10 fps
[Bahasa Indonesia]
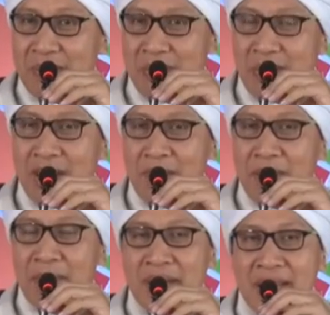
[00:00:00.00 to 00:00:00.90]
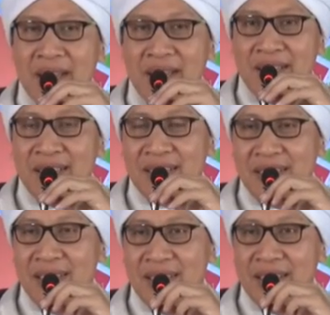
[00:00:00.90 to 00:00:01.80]
Bukan dipamerkan
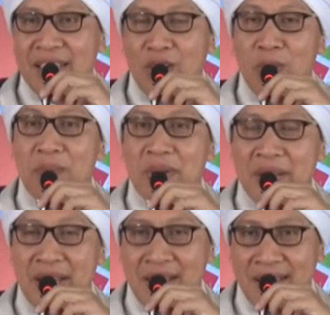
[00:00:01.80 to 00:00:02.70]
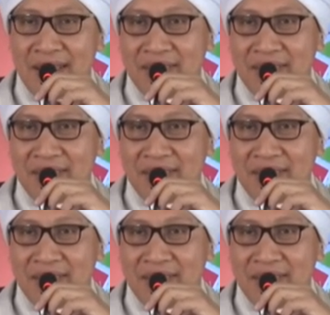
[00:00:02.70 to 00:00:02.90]
di kaum pria.